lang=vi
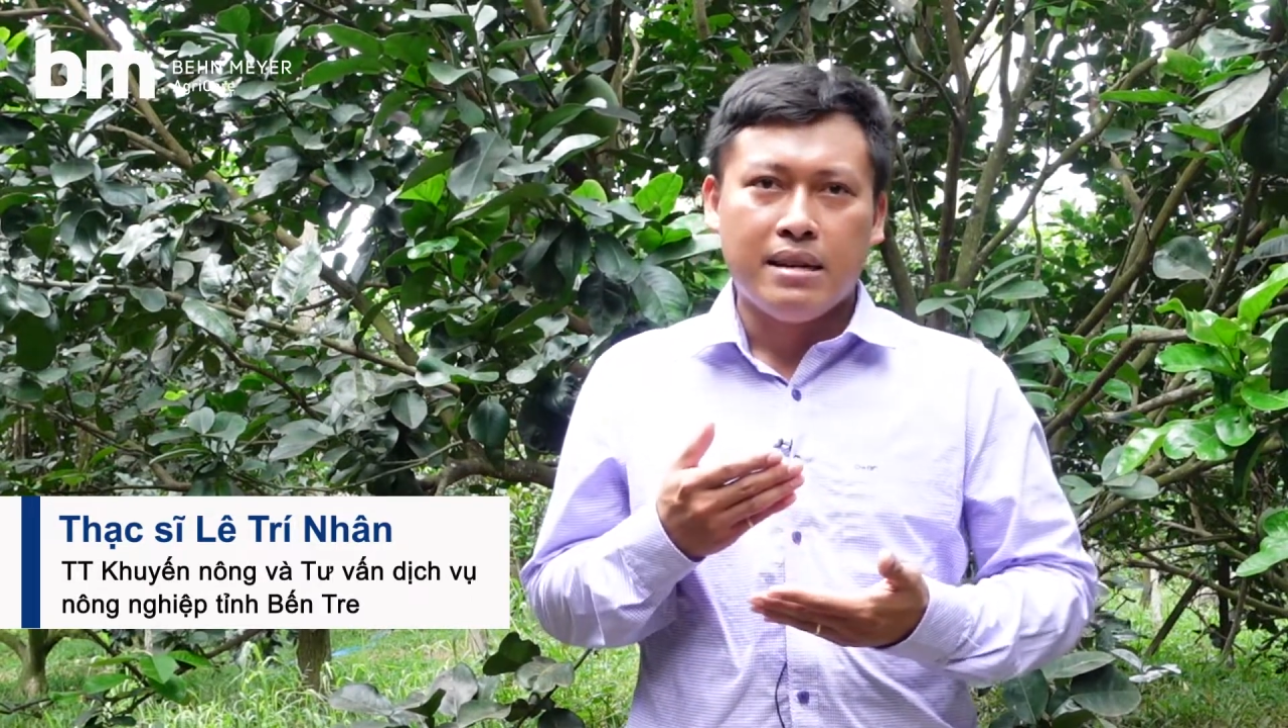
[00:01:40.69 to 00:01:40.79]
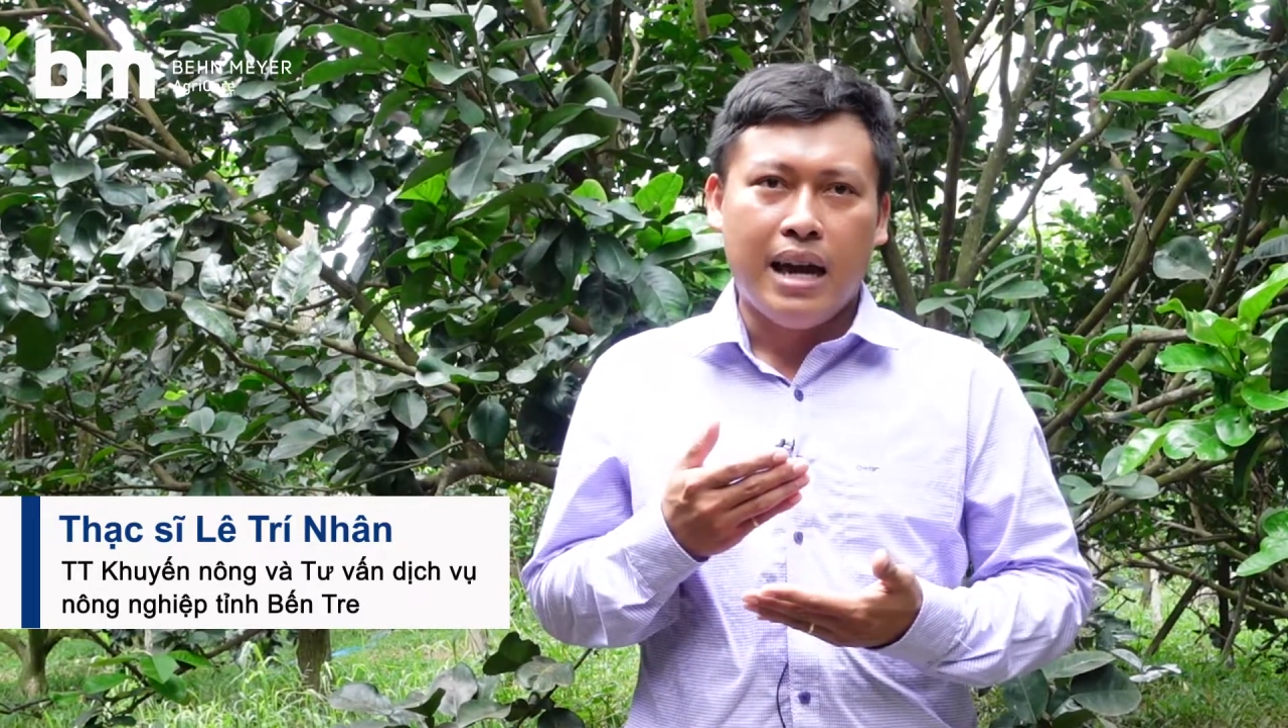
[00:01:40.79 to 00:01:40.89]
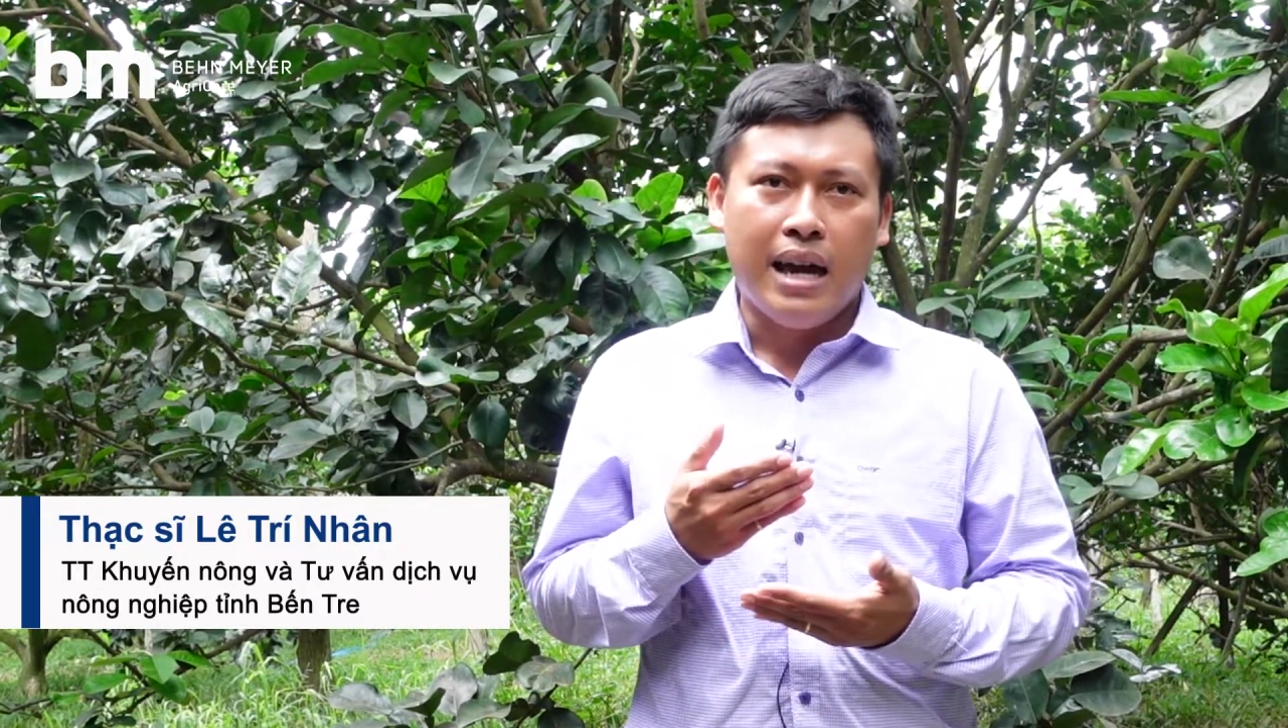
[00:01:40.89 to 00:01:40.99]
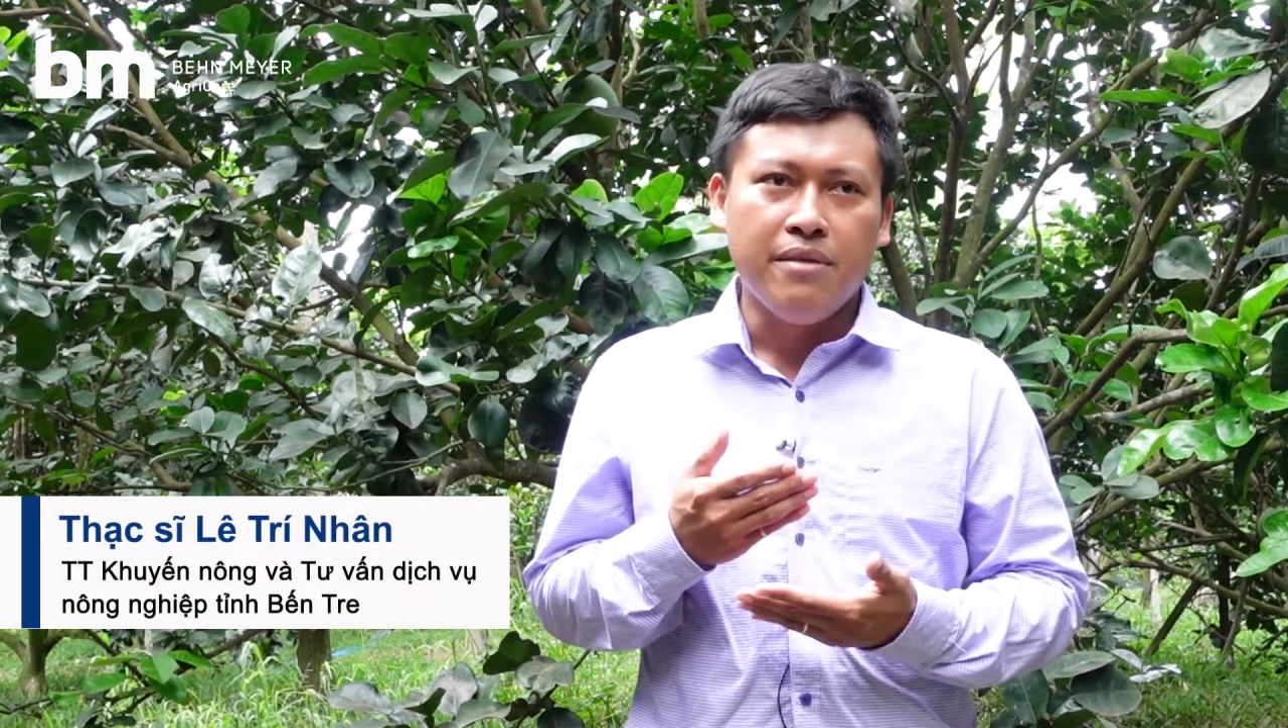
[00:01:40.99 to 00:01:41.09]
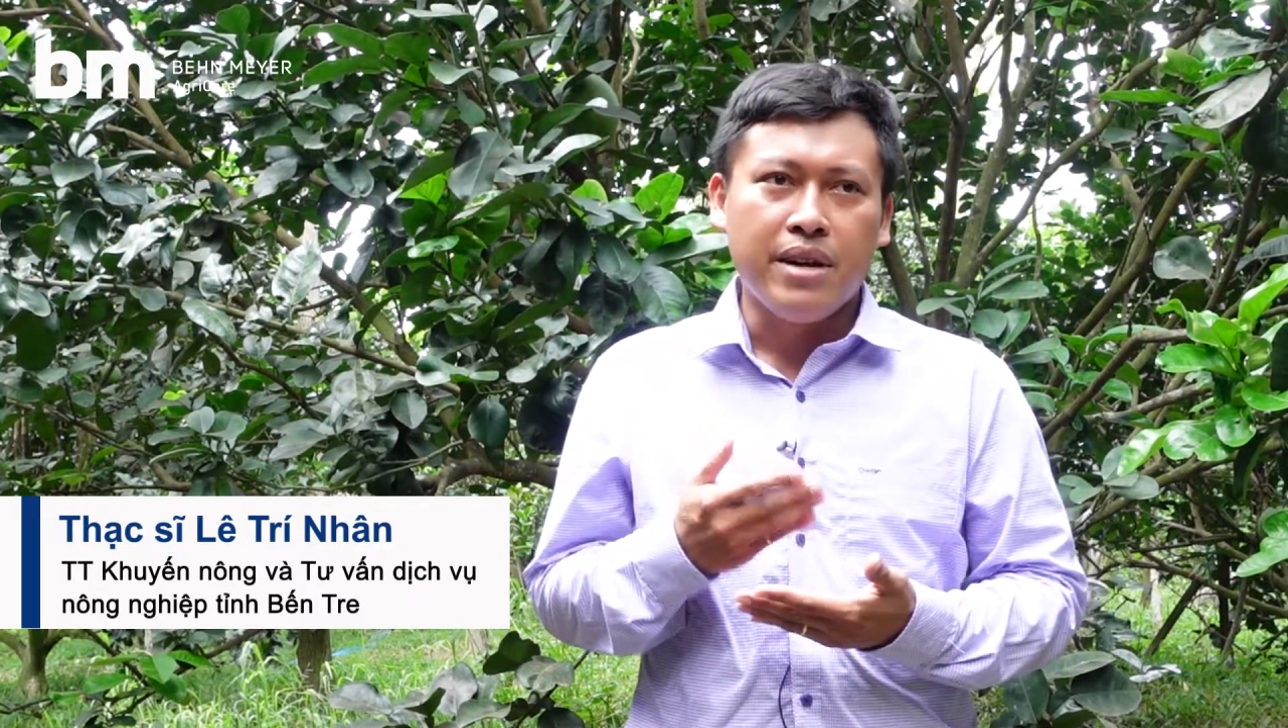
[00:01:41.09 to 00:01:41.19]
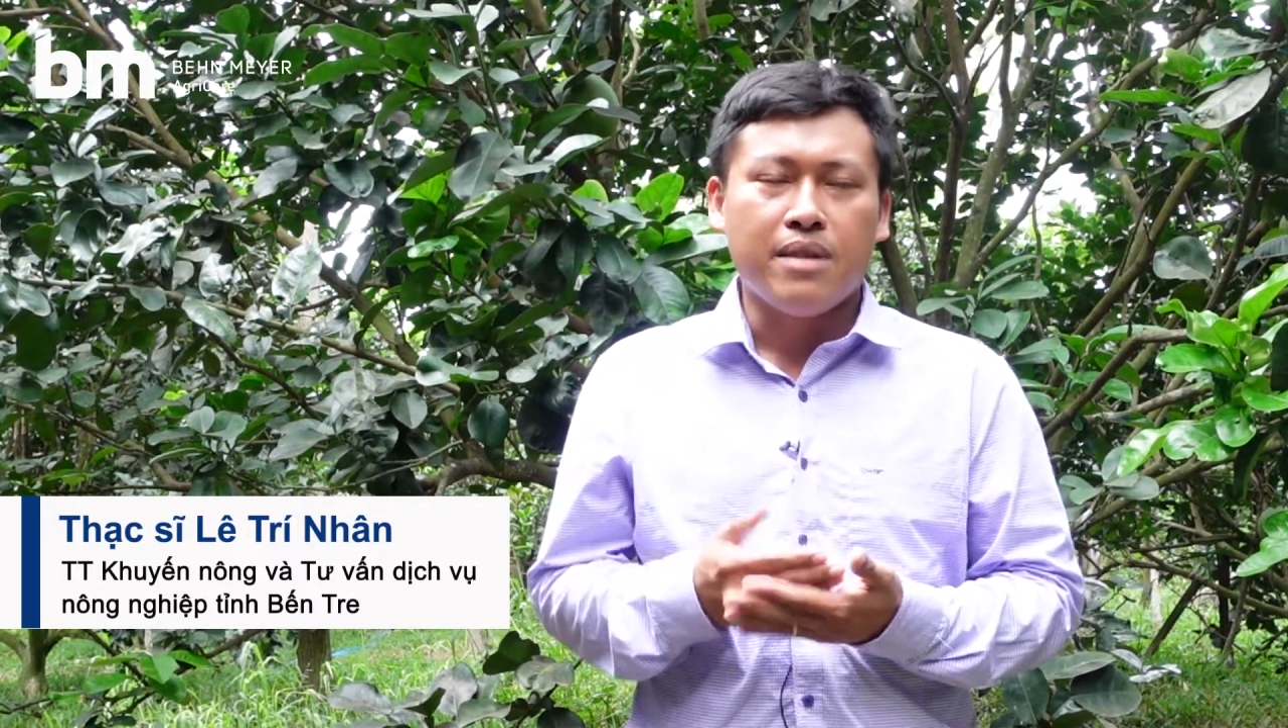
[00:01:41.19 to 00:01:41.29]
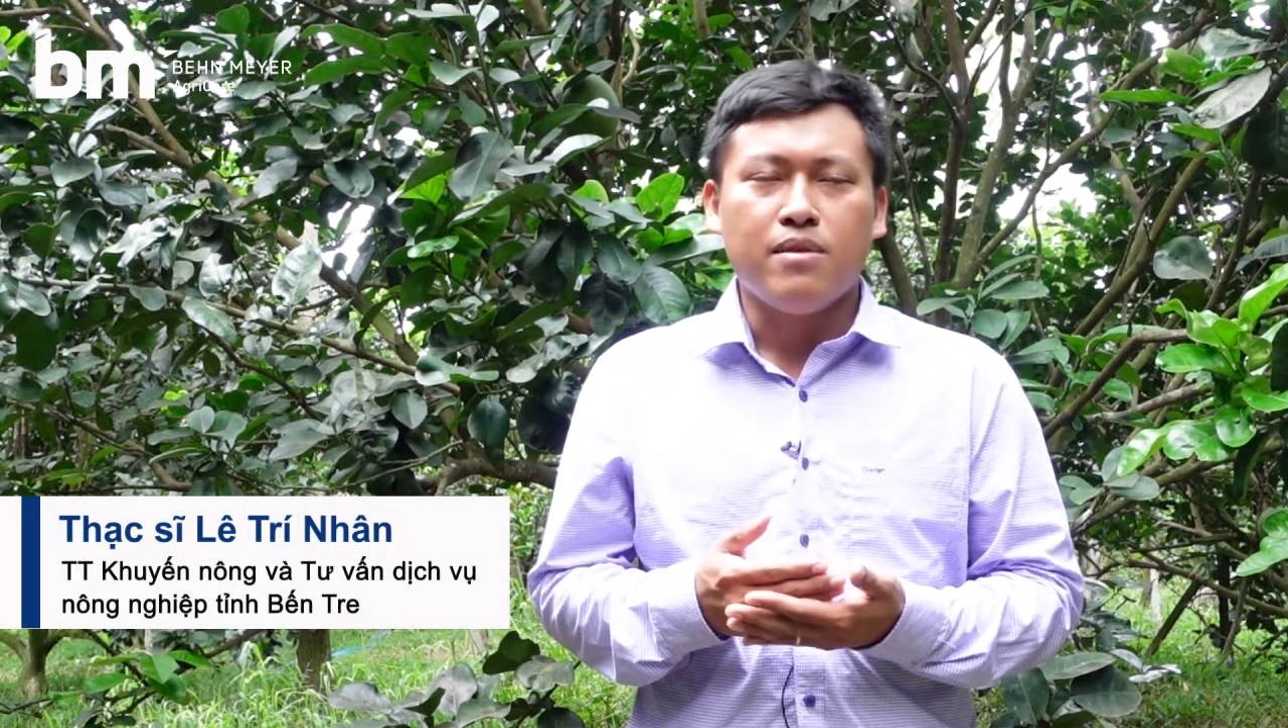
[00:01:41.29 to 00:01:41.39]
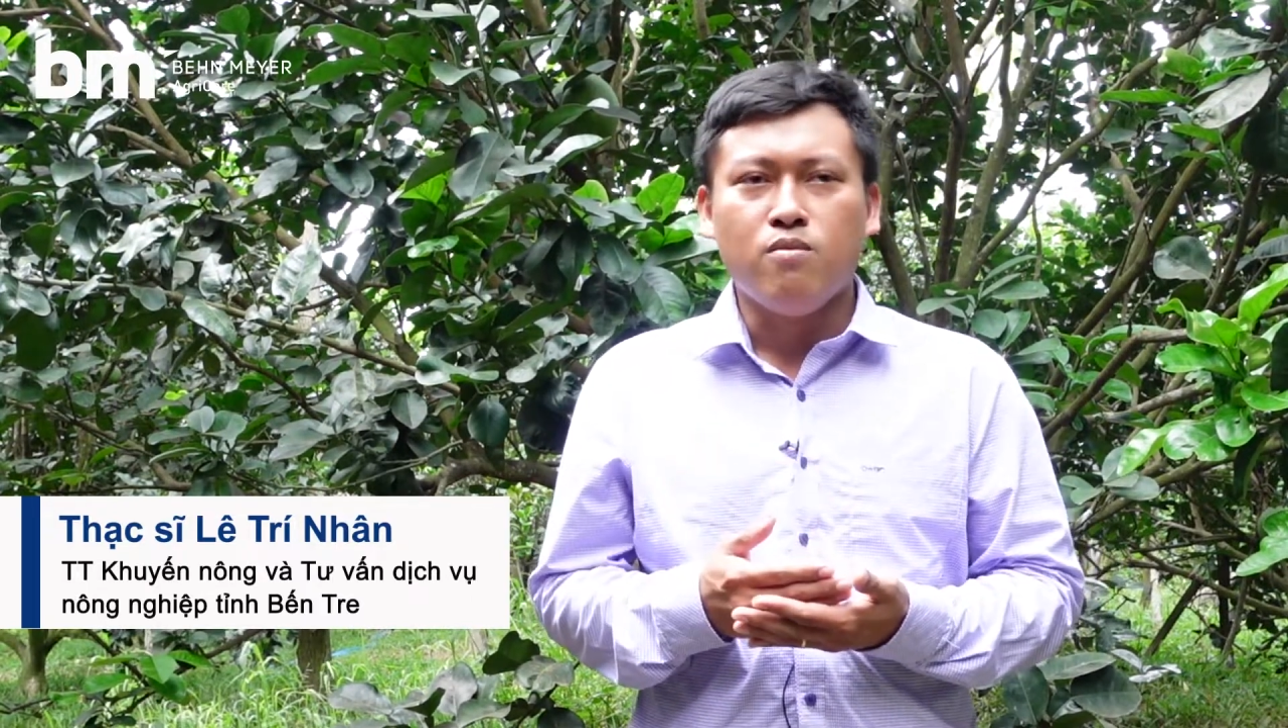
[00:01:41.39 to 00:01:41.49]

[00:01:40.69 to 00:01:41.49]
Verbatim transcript: cái việc